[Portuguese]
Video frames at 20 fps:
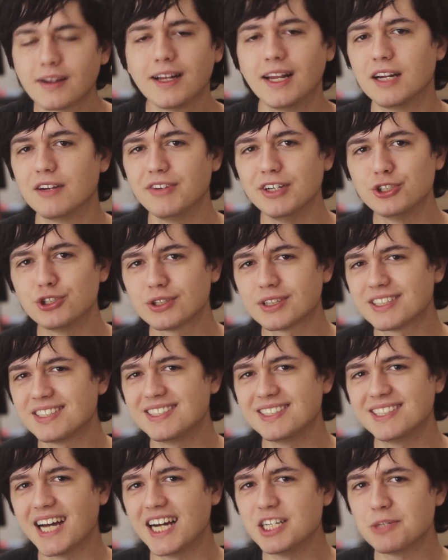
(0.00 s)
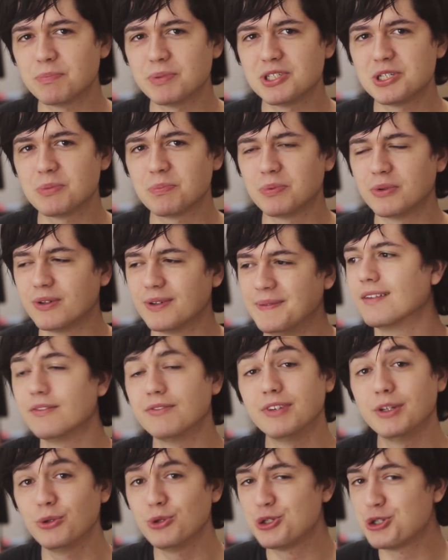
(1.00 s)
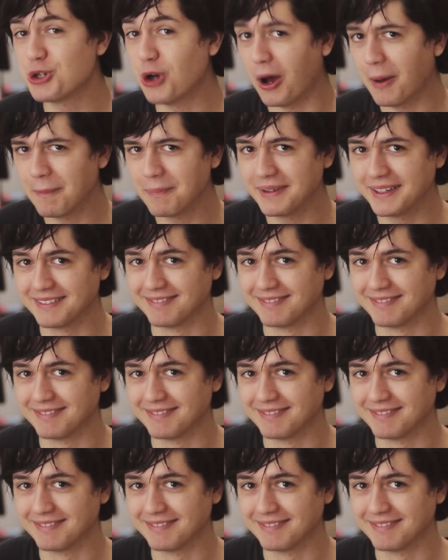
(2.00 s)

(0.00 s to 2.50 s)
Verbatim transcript: a galera vem de outra cidade pra, tipo, vir no shopping